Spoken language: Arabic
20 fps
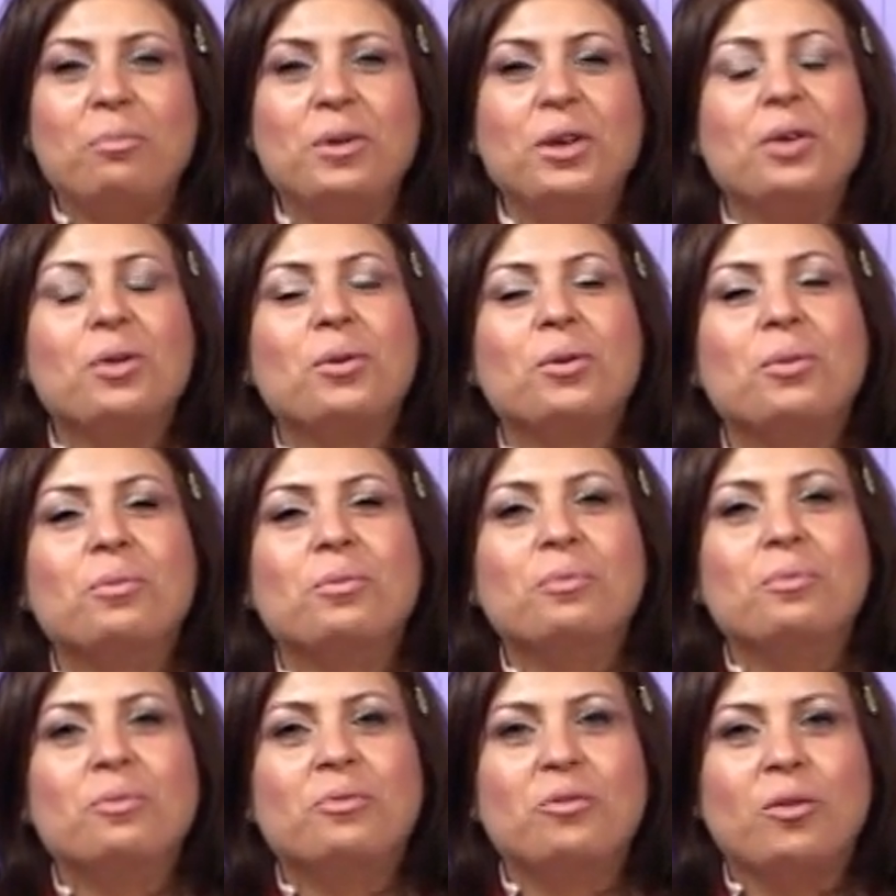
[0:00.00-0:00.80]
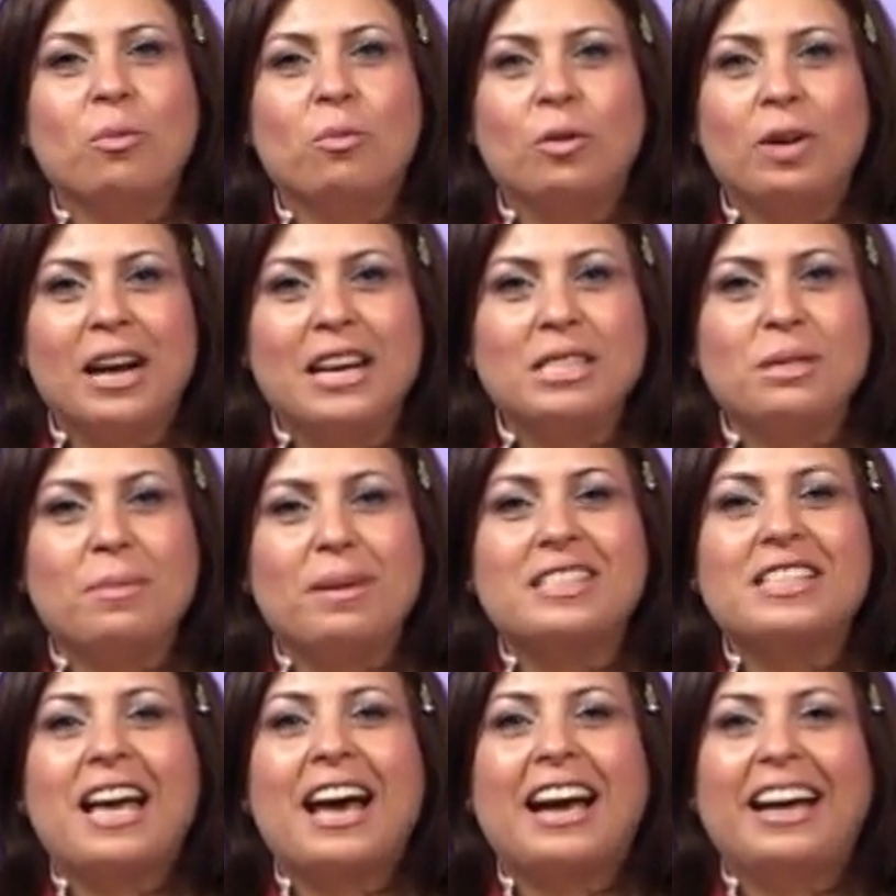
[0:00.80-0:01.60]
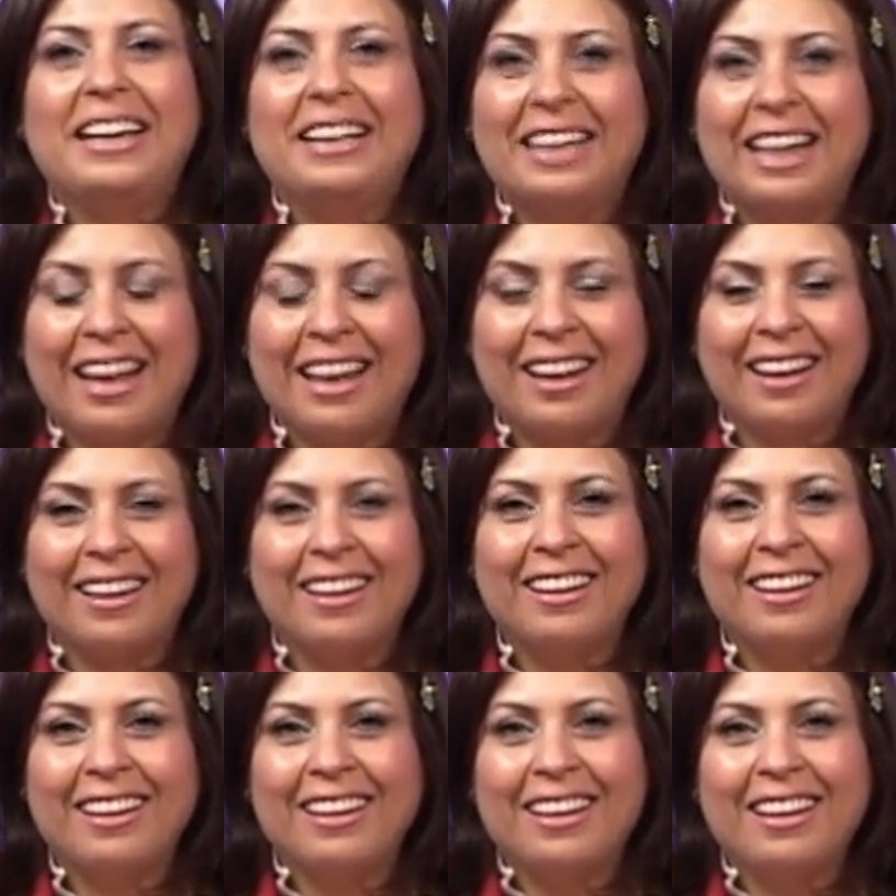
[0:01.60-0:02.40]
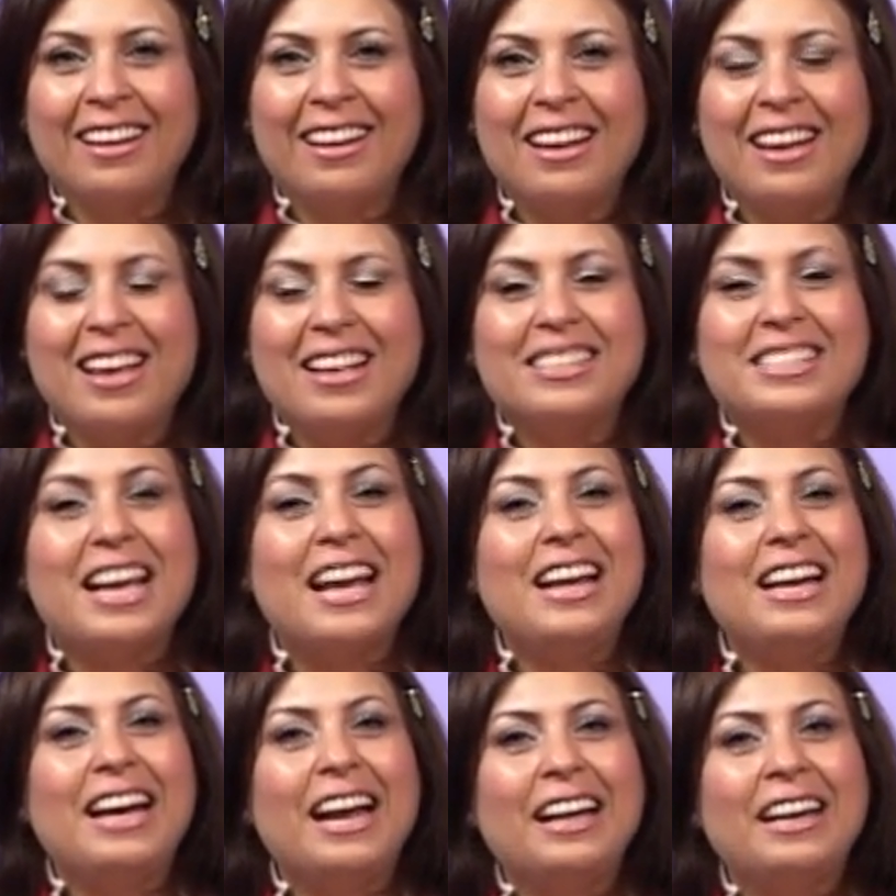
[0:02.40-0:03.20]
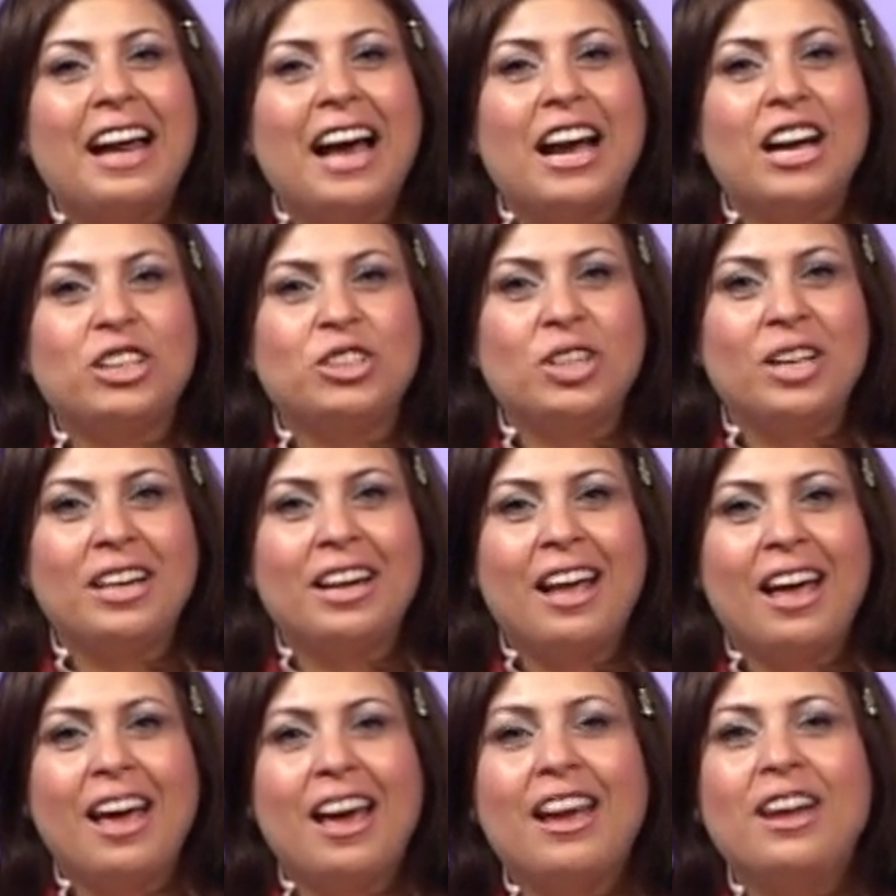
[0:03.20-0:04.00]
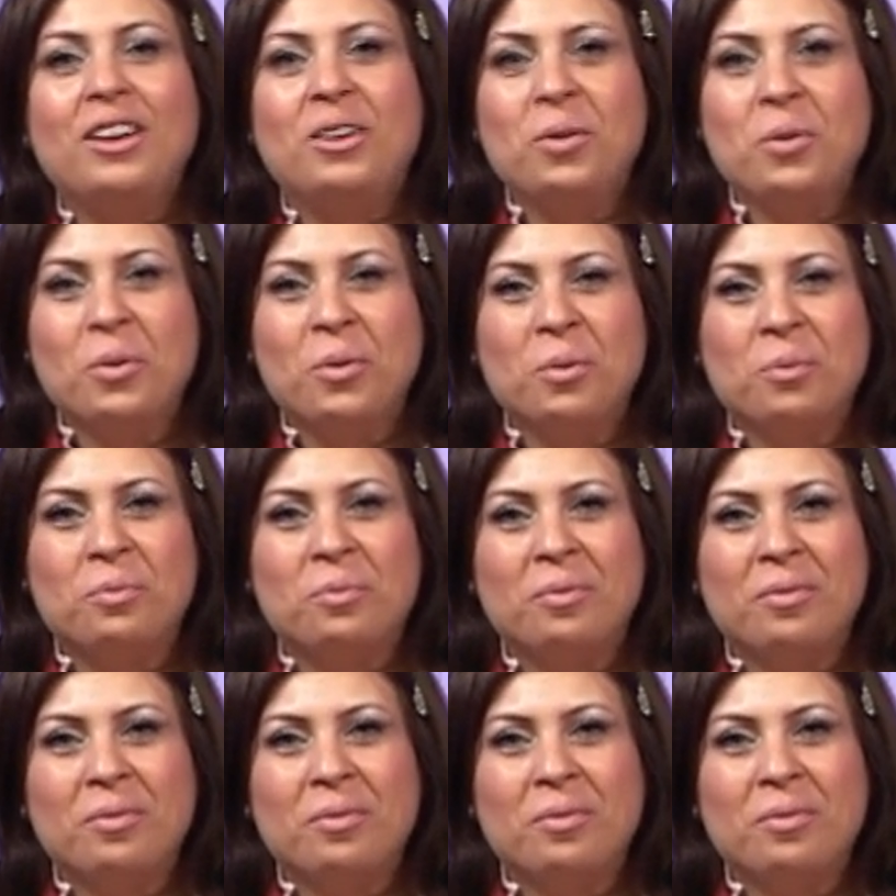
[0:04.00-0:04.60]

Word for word: بيكم في مناسبة سعيدة زي اللي احنا عايشينها اليوم